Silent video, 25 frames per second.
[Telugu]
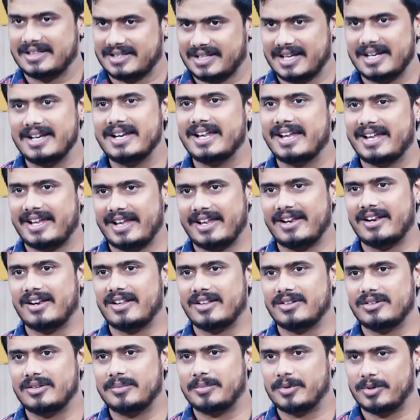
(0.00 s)
అంతకన్నా ఇంకేం
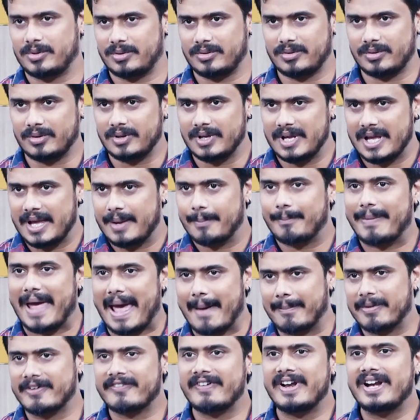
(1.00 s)
లేదు ఇప్పుడు
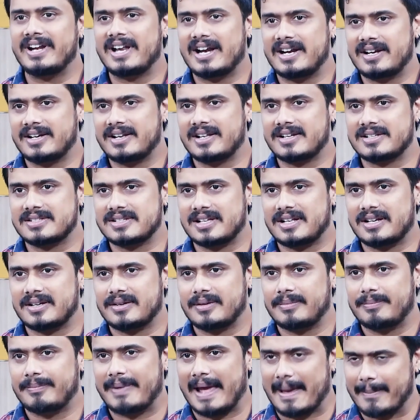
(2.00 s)
పేపర్ వెయిట్ అంటారు సార్
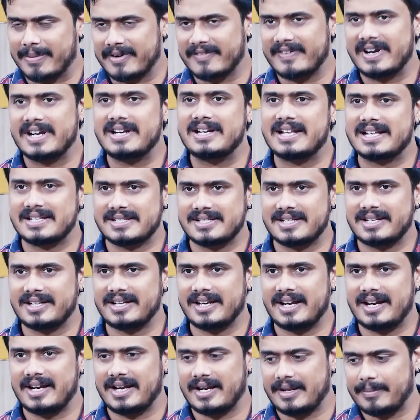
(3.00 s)
పేపర్ వెయిట్
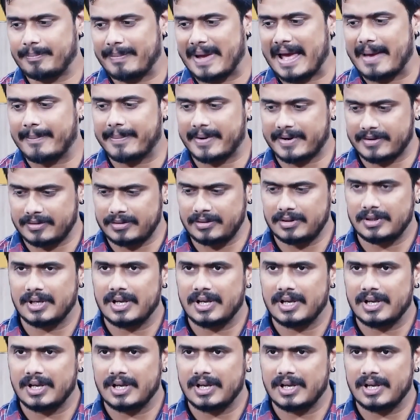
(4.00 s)
నెసిటీ ఏంటి పేపర్